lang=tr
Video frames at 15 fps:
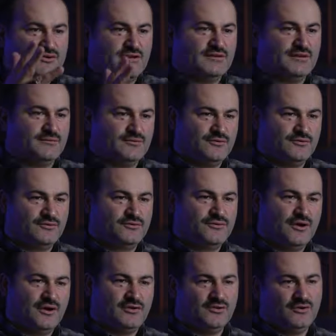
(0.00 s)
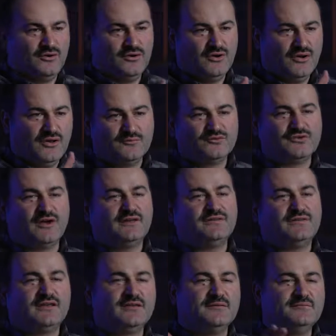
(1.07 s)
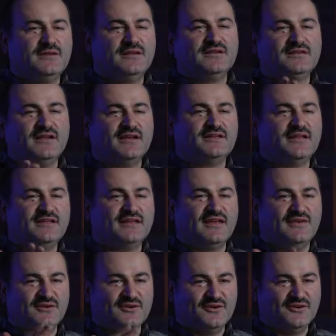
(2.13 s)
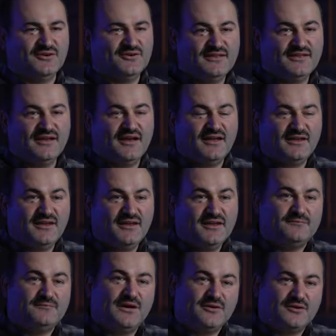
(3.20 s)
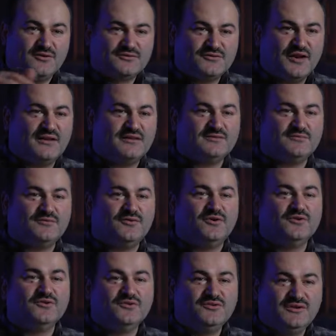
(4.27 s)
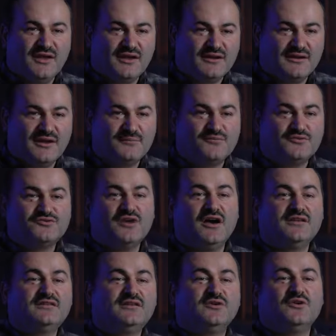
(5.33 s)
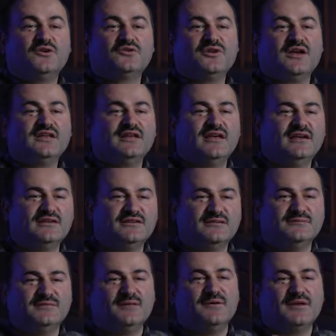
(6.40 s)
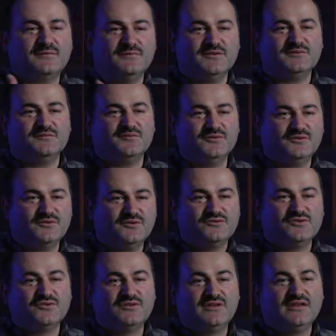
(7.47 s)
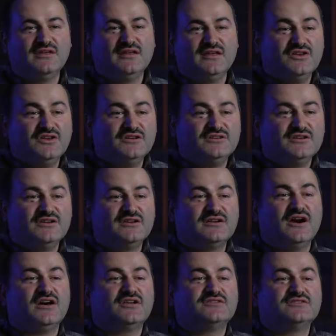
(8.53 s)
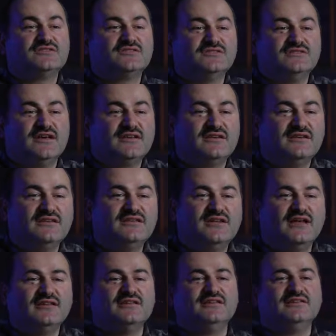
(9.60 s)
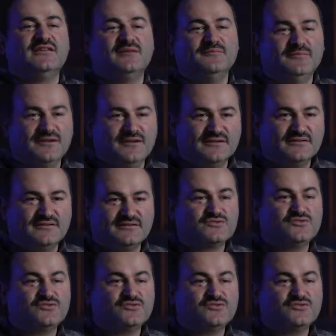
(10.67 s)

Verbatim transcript: zanda bulunduk. Ya o bu saatte kim bilir nereden geliyor? Yani ben olsaydım onun yerine bu saatte oradan gelirdim demekmiş bu. Çünkü kişi karşısındakini kendinden bilir.